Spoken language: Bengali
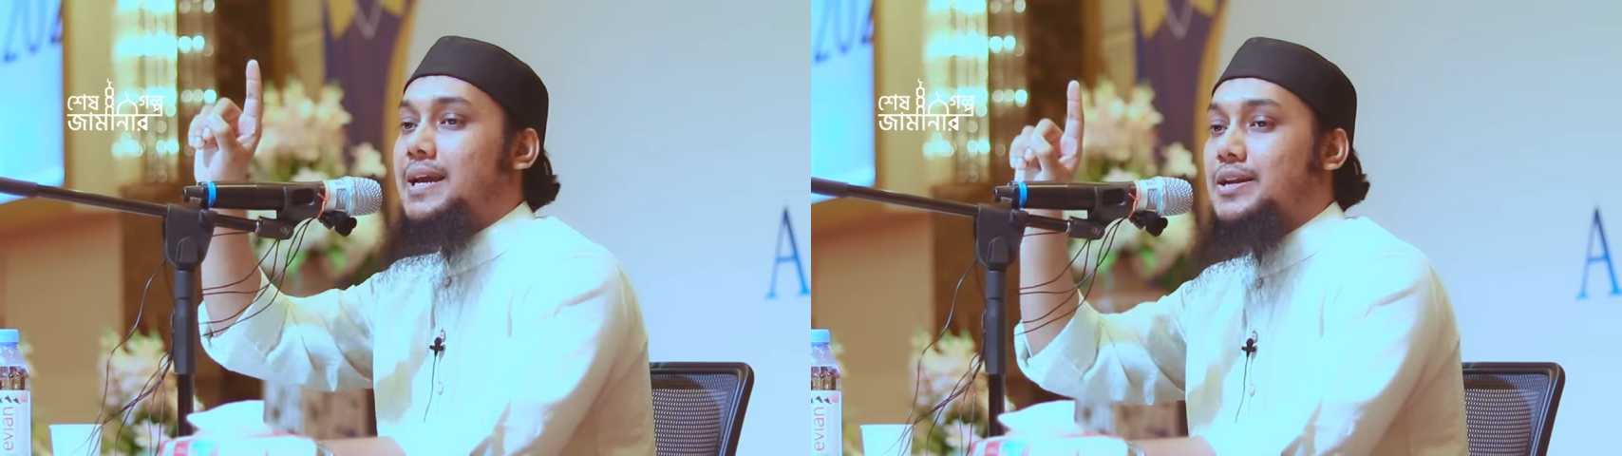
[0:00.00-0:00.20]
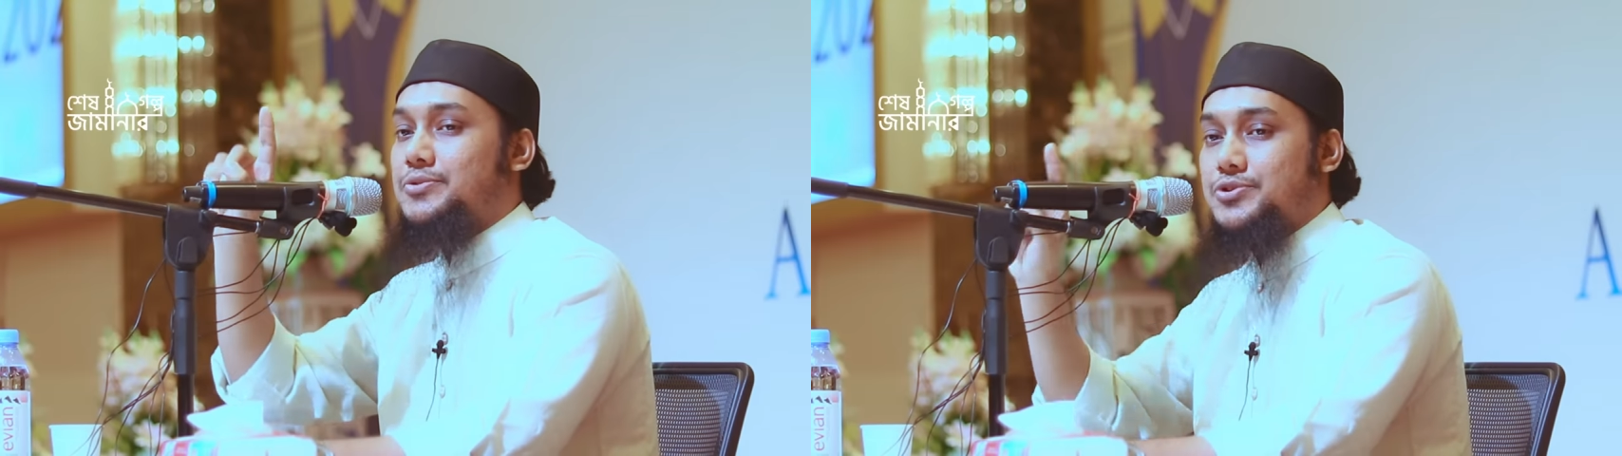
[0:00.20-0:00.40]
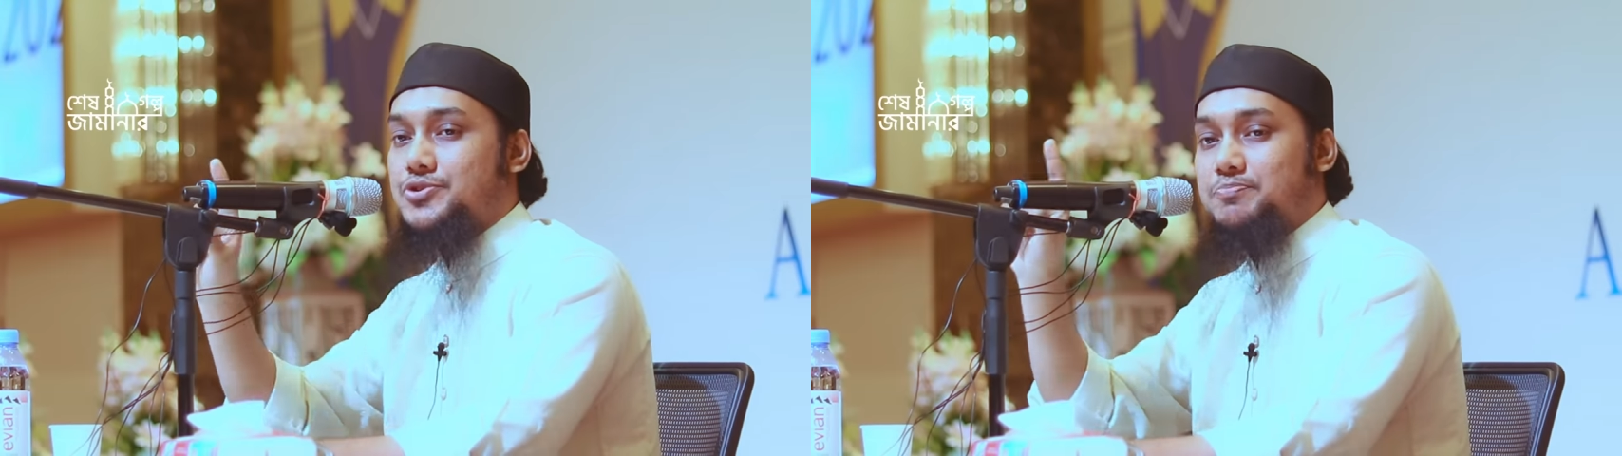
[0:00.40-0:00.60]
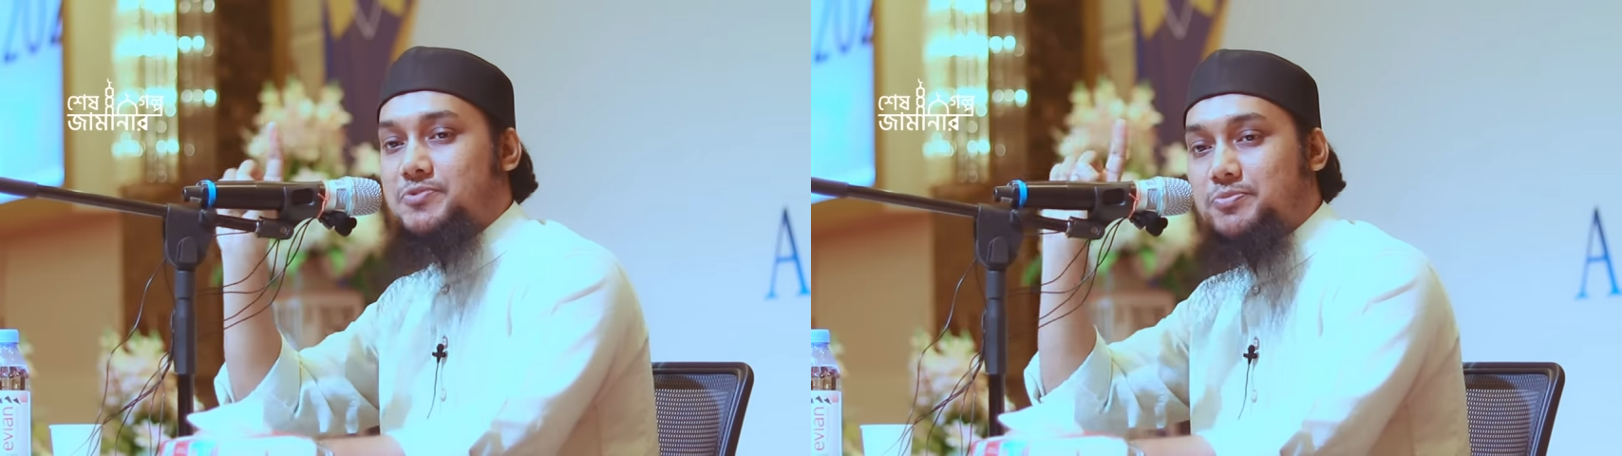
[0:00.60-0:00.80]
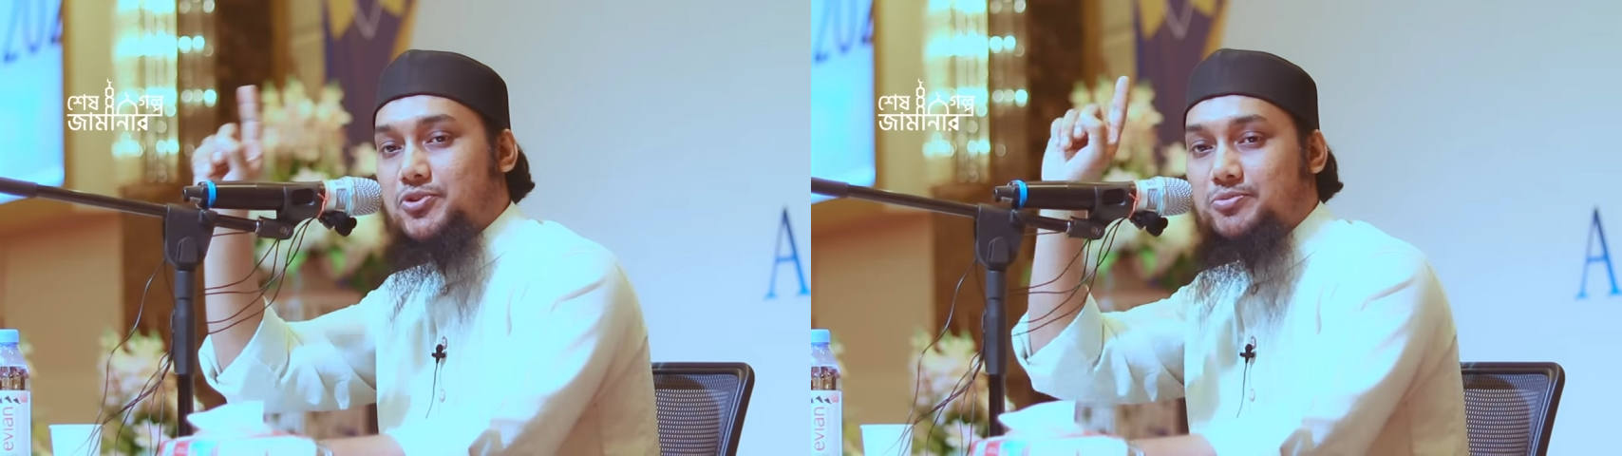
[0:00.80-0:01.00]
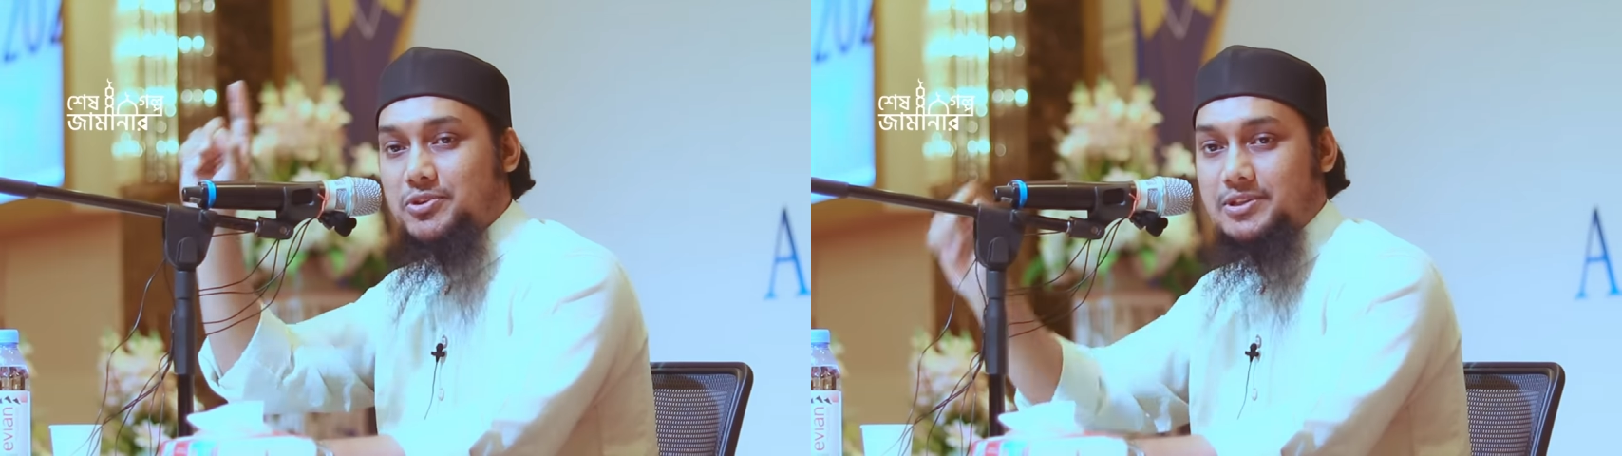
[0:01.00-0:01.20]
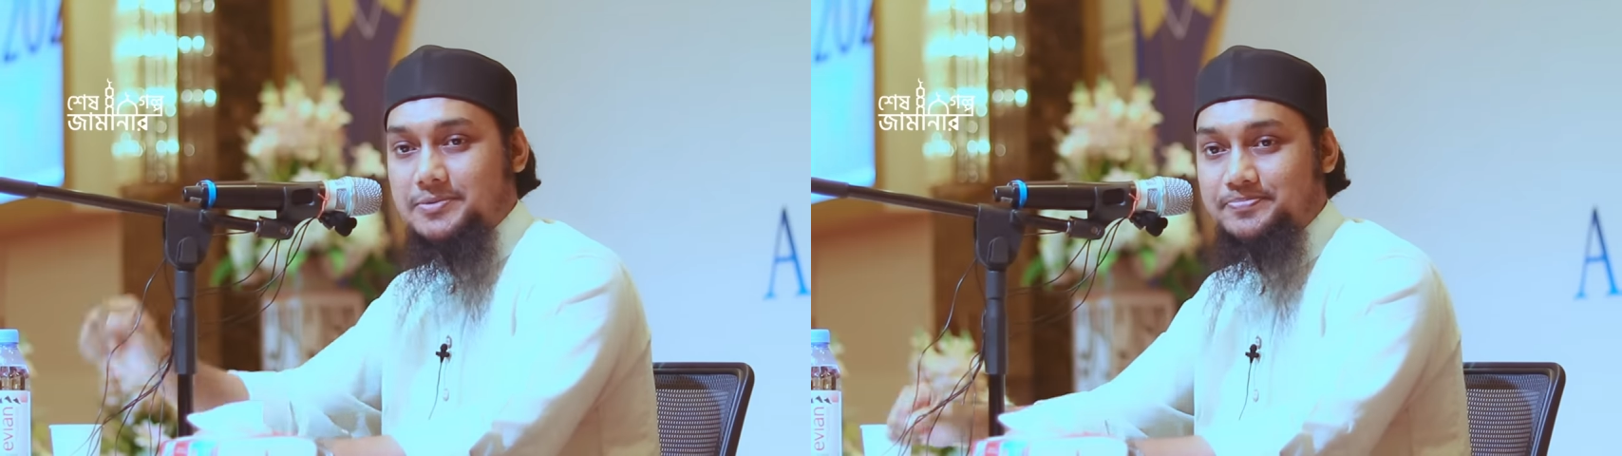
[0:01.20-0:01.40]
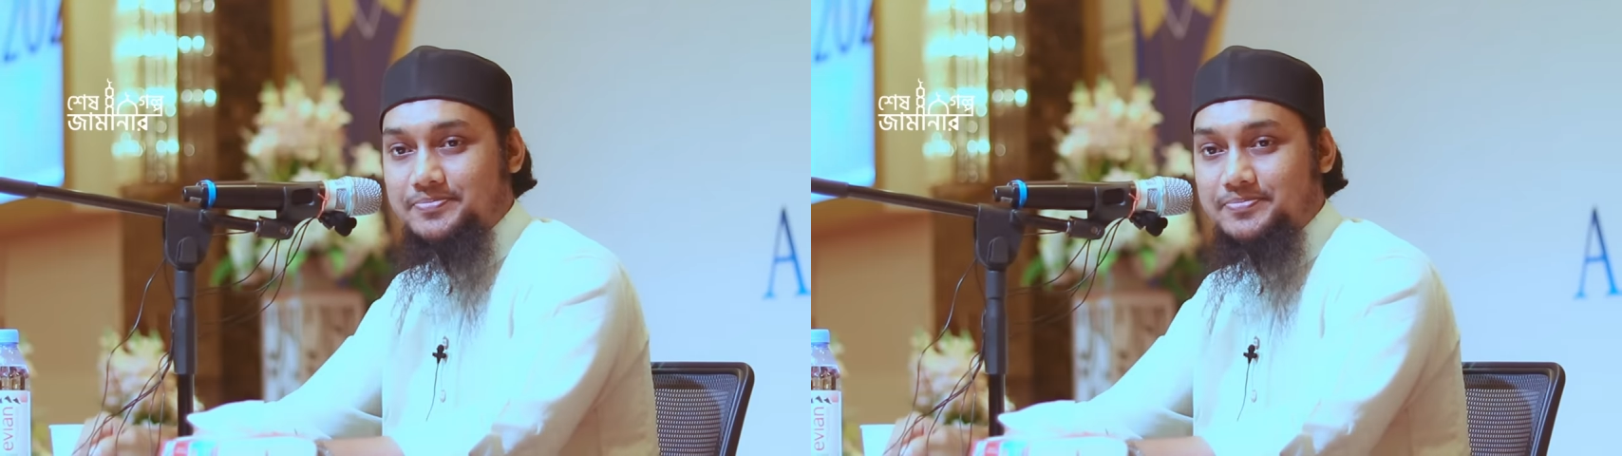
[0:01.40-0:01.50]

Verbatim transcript: এটা হচ্ছে সবচেয়ে প্রথম কথা